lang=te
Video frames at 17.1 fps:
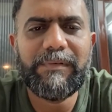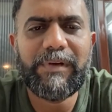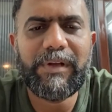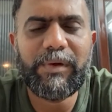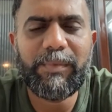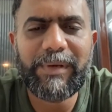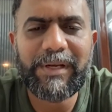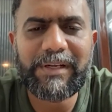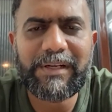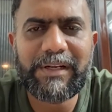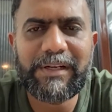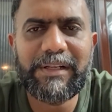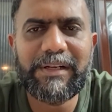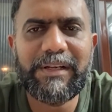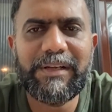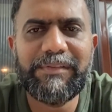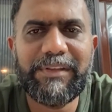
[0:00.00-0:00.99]
వాళ్ళు
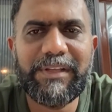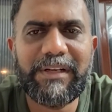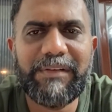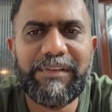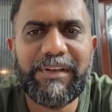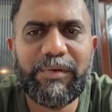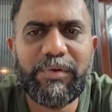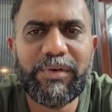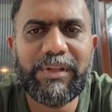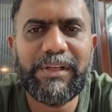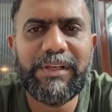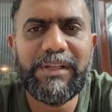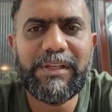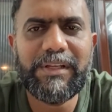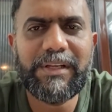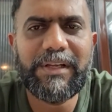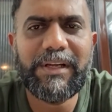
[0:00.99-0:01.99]
మాట్లాడినారు ఆ విధంగా
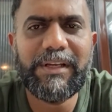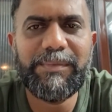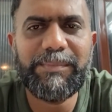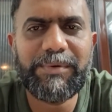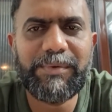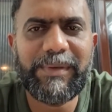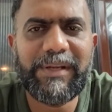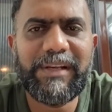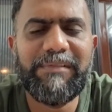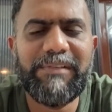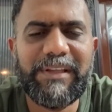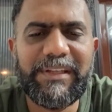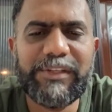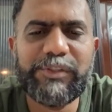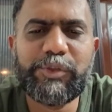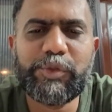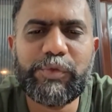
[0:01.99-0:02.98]
వేయకూడదని కానీ ఇప్పుడు మళ్ళీ
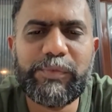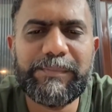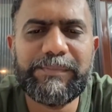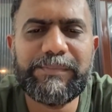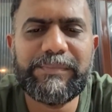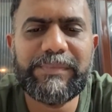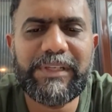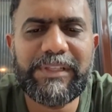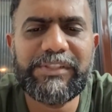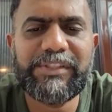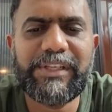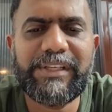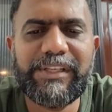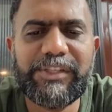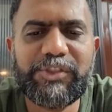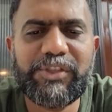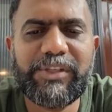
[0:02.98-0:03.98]
వేయచ్చు అది
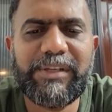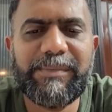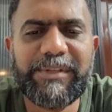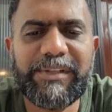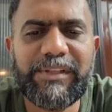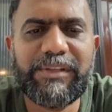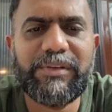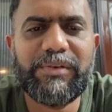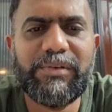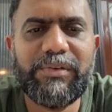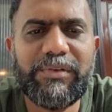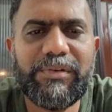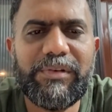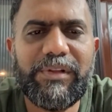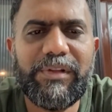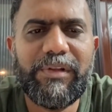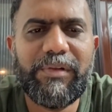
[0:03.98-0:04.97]
చెయ్యొచ్చు అనే పద్ధతిలో
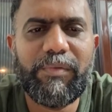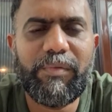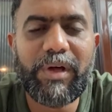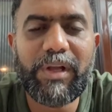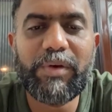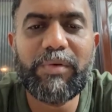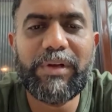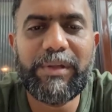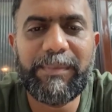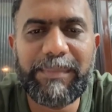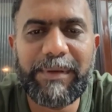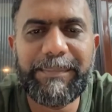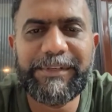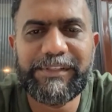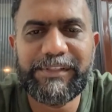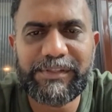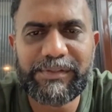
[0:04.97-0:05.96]
వాళ్ళు కూడా
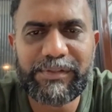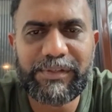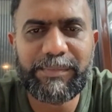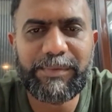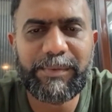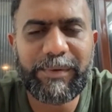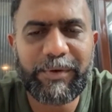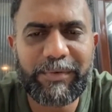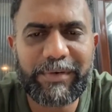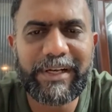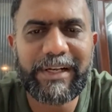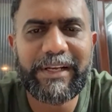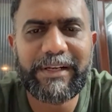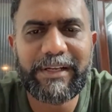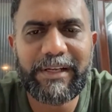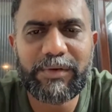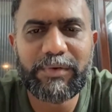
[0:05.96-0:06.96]
ఇంప్లిమెంట్ చేస్తున్నట్టు పవన్
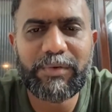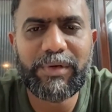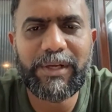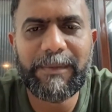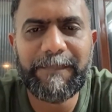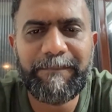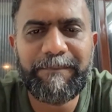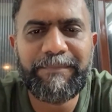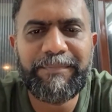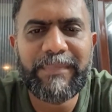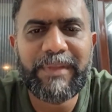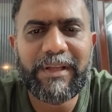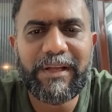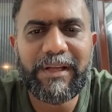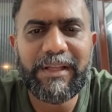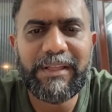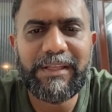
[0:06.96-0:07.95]
కళ్యాణ్ గారు కూడా
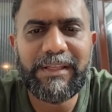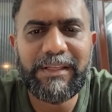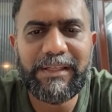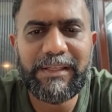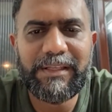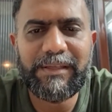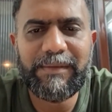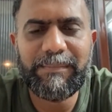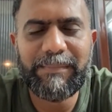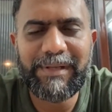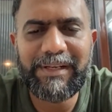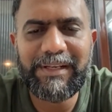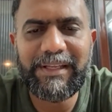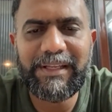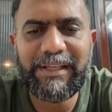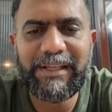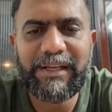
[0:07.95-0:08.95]
అది
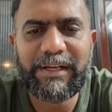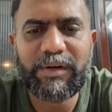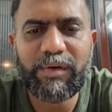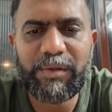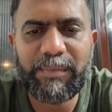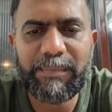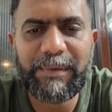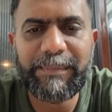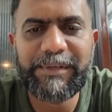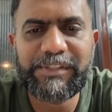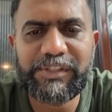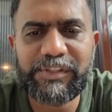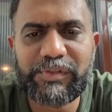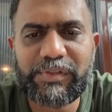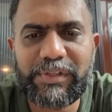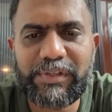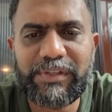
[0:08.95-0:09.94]
మళ్ళీ ఎక్కడో ఇంప్లిమెంట్
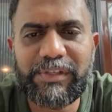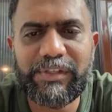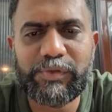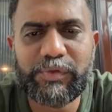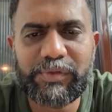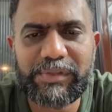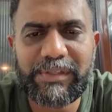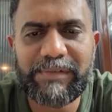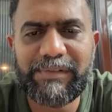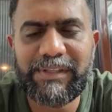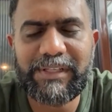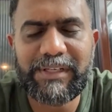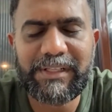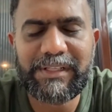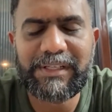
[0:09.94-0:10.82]
చేస్తున్నట్టు నేను చూశాను వెదర్